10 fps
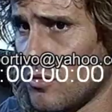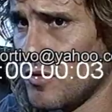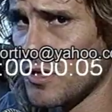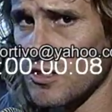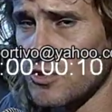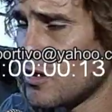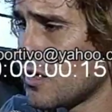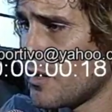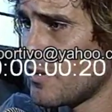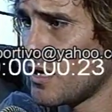Mi intención
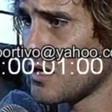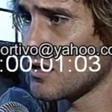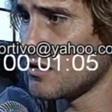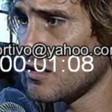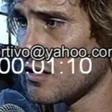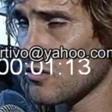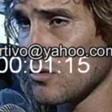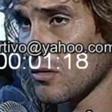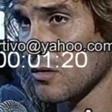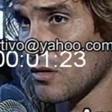es quedarme acá en la Argentina, ¿no?
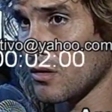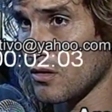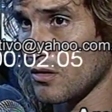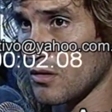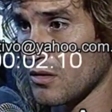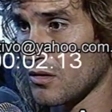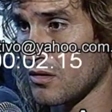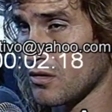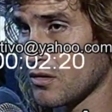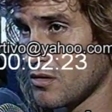Eh,
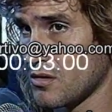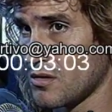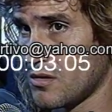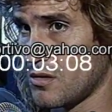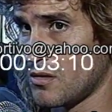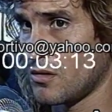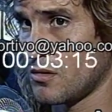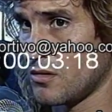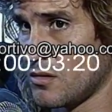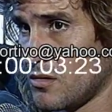
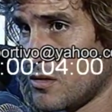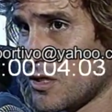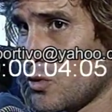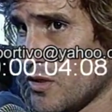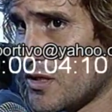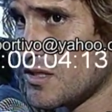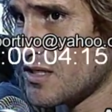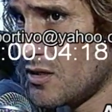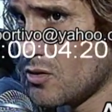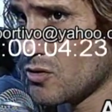eh, ya tuve
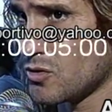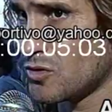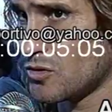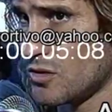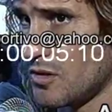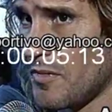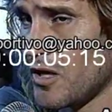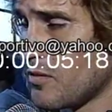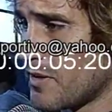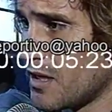tres años y
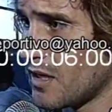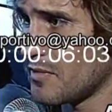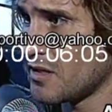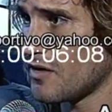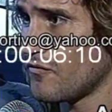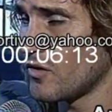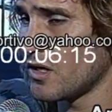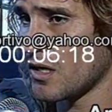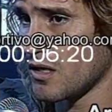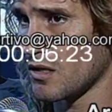medio prácticamente
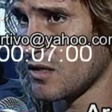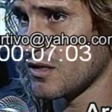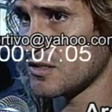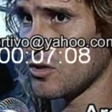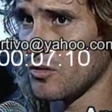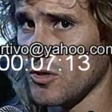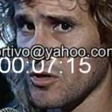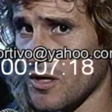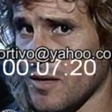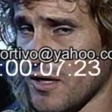afuera y el deseo
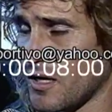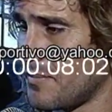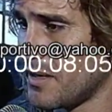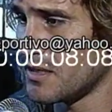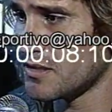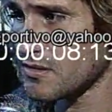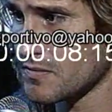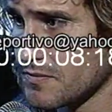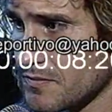mío es quedarme acá en el país.